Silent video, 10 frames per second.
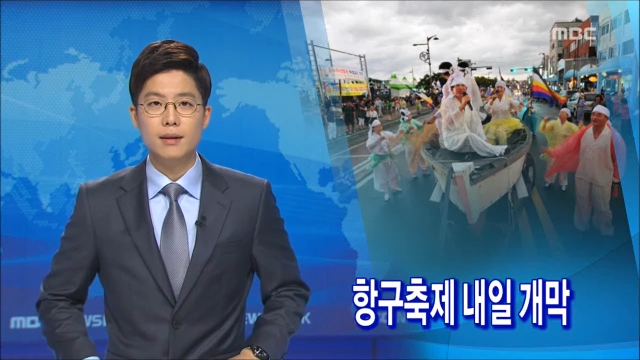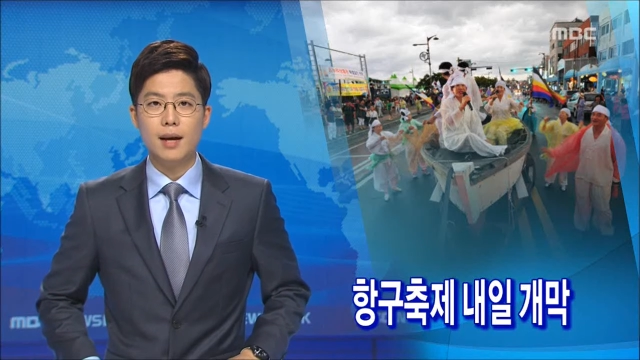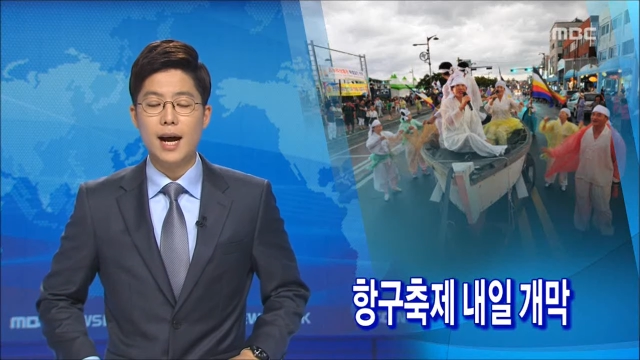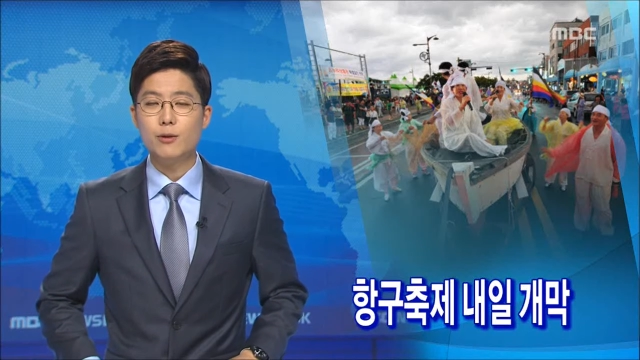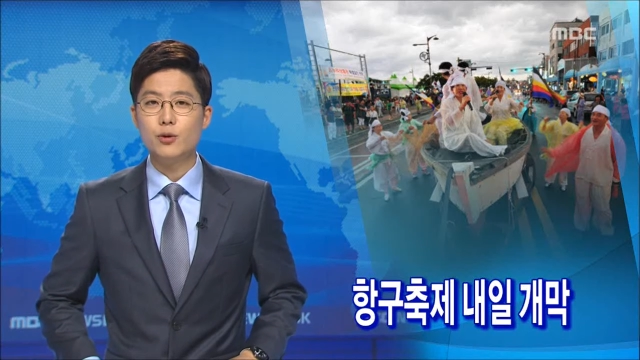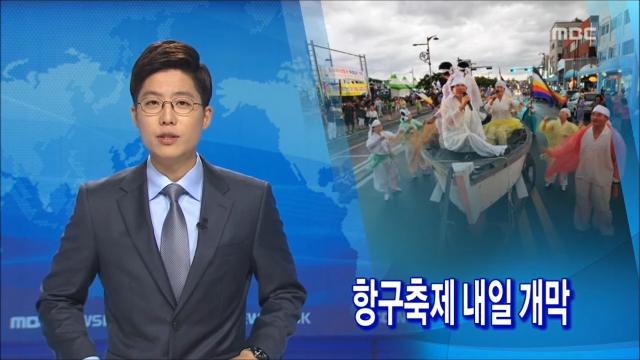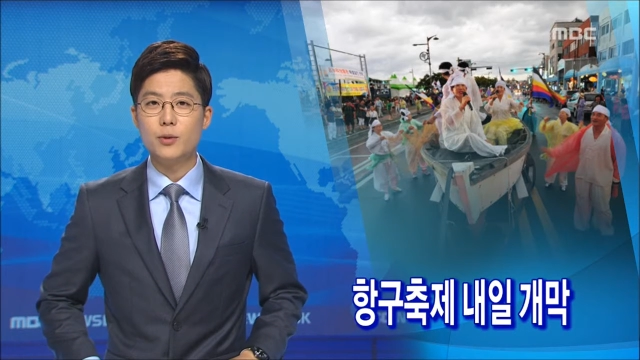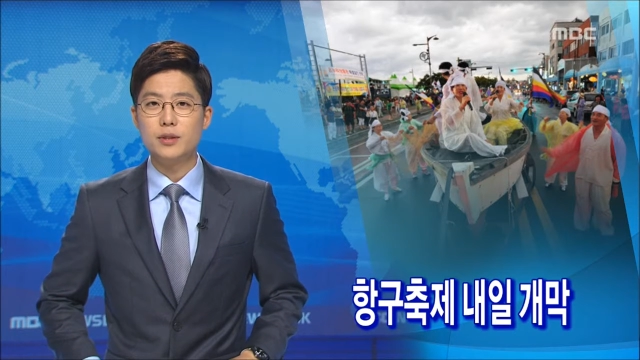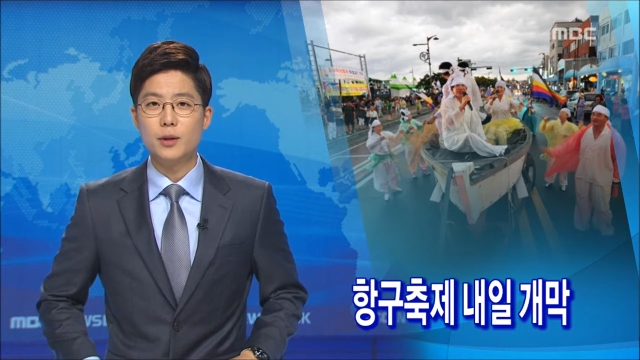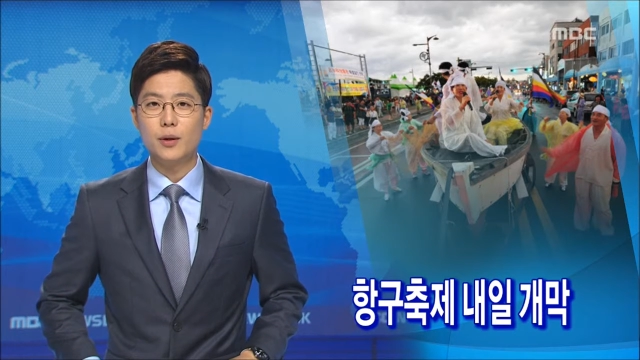항구를
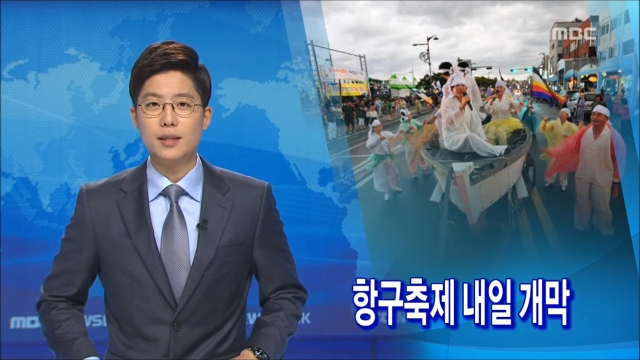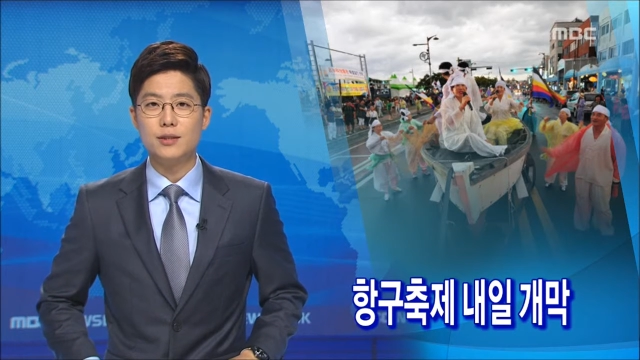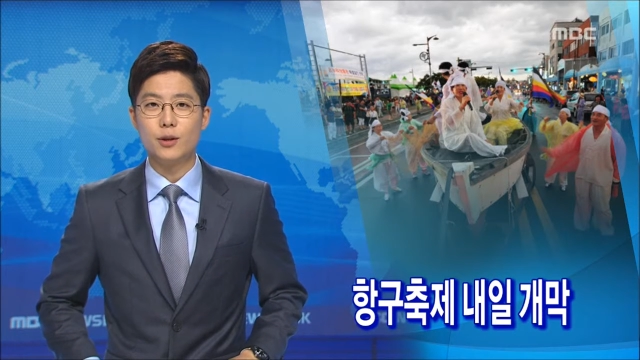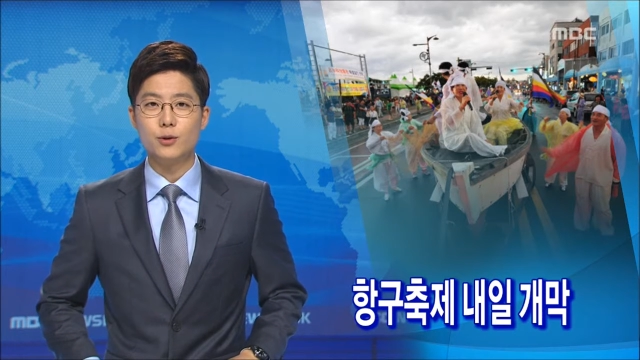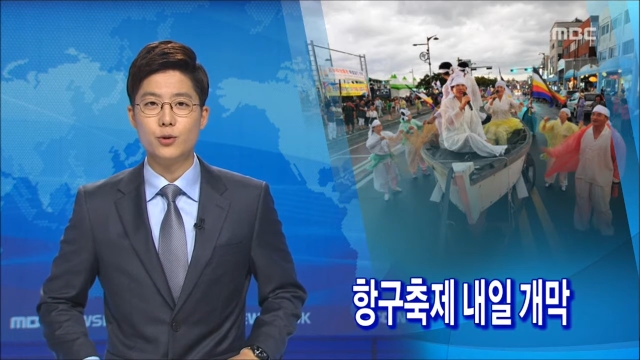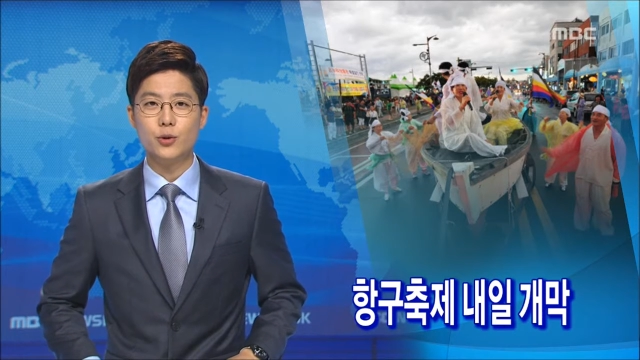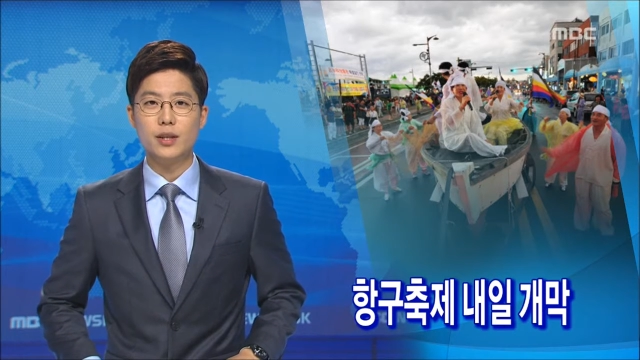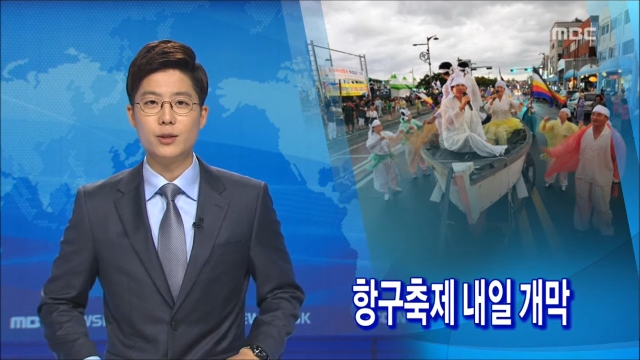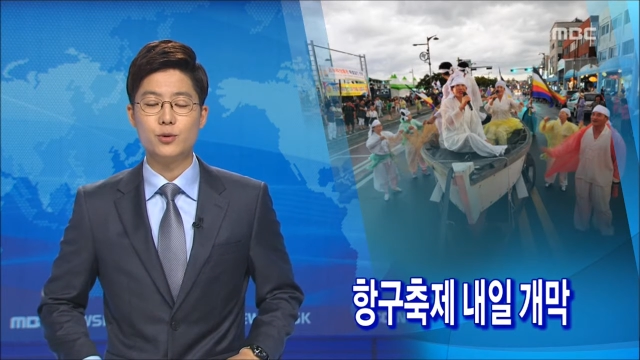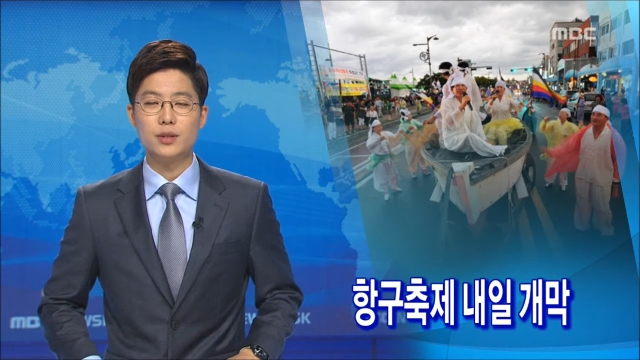소재로 한 전국
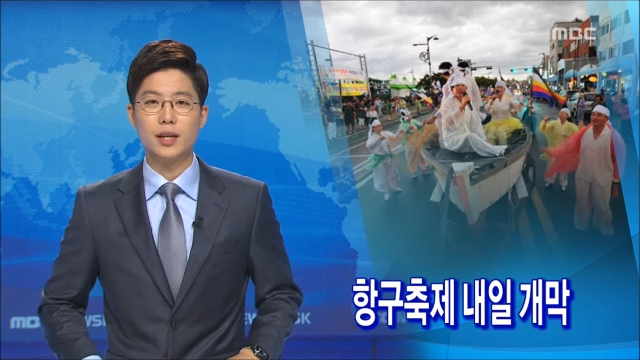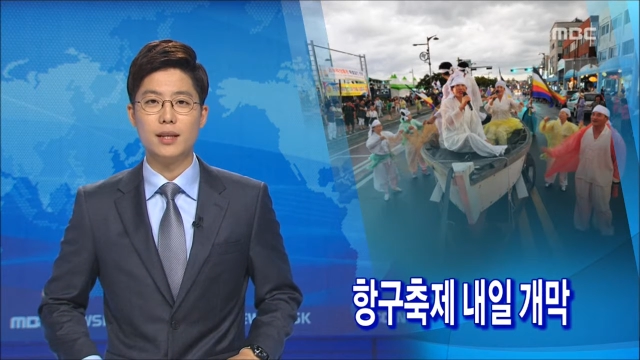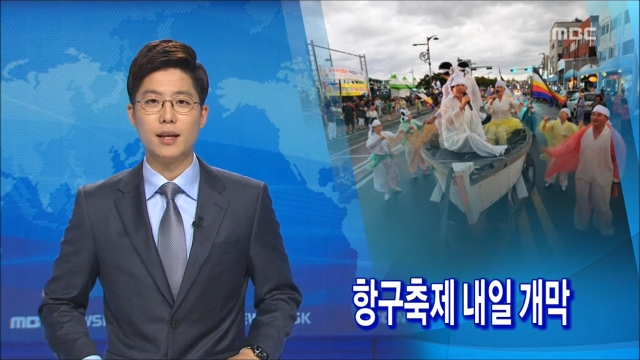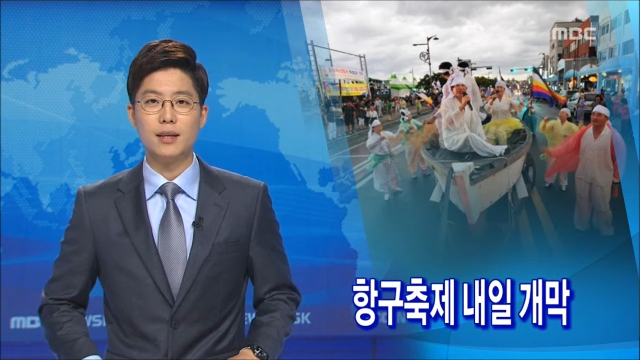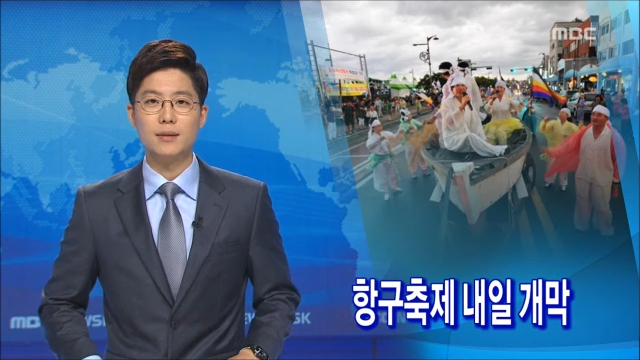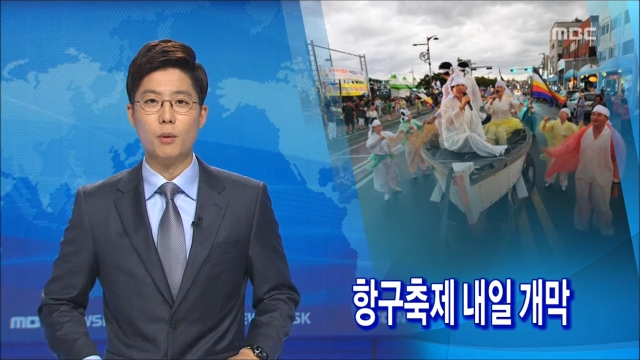유일의 축제가 내일